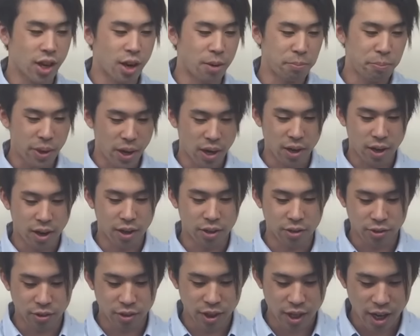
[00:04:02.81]
キャンペーンがあ
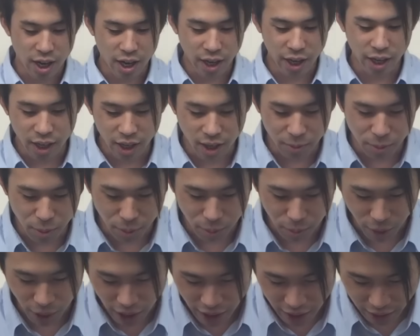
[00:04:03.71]
るので、あれがも
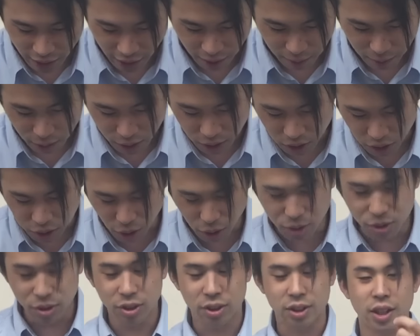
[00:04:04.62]
うもらえたらもう
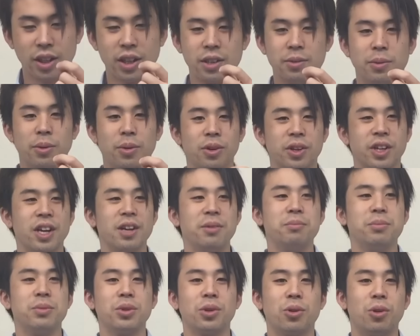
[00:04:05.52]
即座にもう
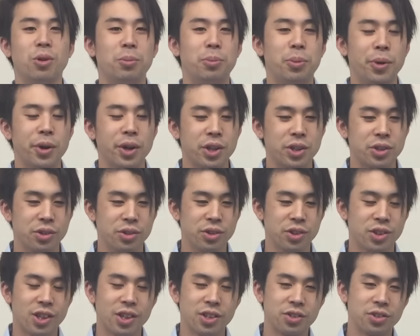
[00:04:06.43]
ゲームコーポレーション
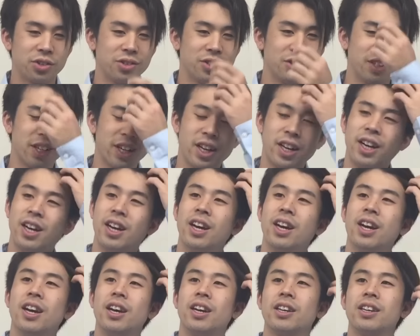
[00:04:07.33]
の社長のね、
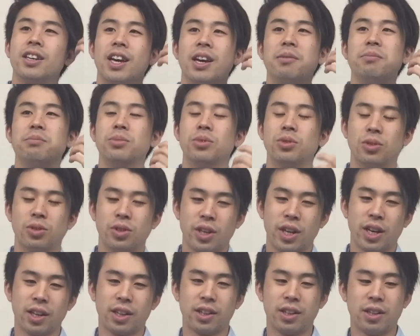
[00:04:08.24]
ゲーム
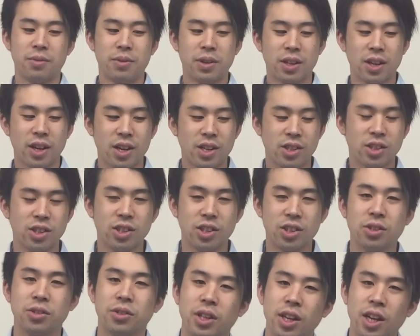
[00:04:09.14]
をやってみた、変身
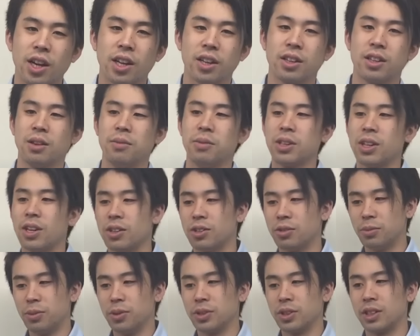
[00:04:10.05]
シーンをね、やってみたい
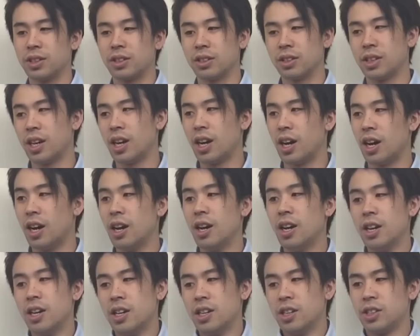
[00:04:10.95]
と思うんですが、
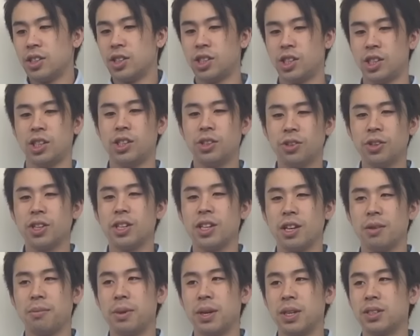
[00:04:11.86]
白
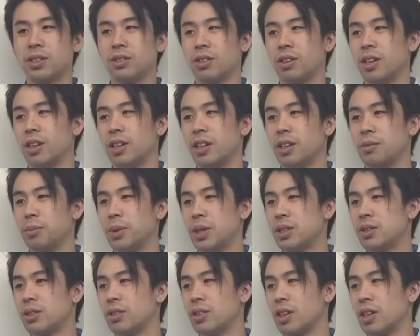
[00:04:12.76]
いね、ベストがな、
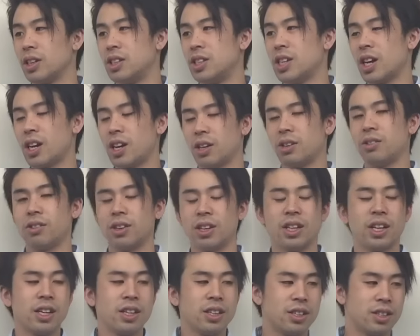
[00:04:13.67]
ベストというかジャケット
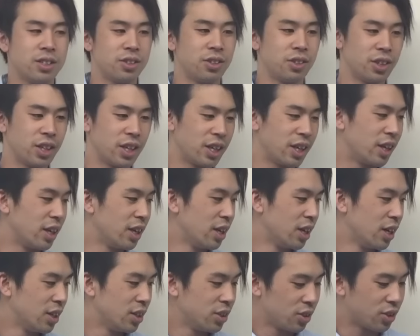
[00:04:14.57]
がないんですよね。
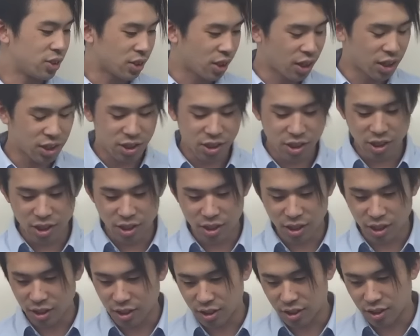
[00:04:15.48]
ちょっと探しに
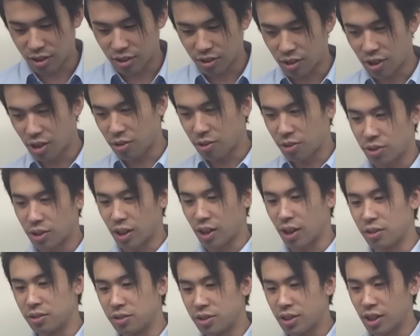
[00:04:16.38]
行ったんですけど、結構な
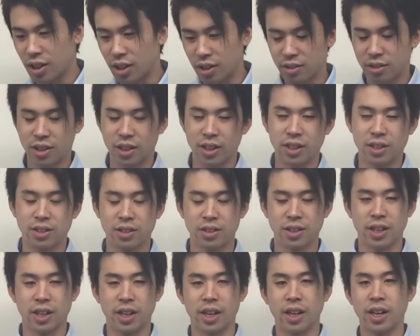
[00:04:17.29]
んか売ってなくてです
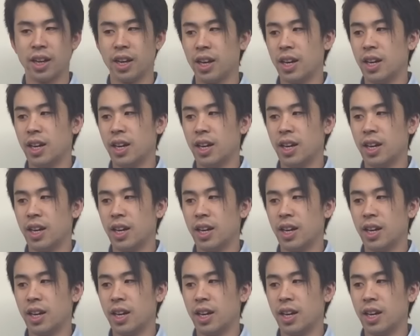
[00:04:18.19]
ね、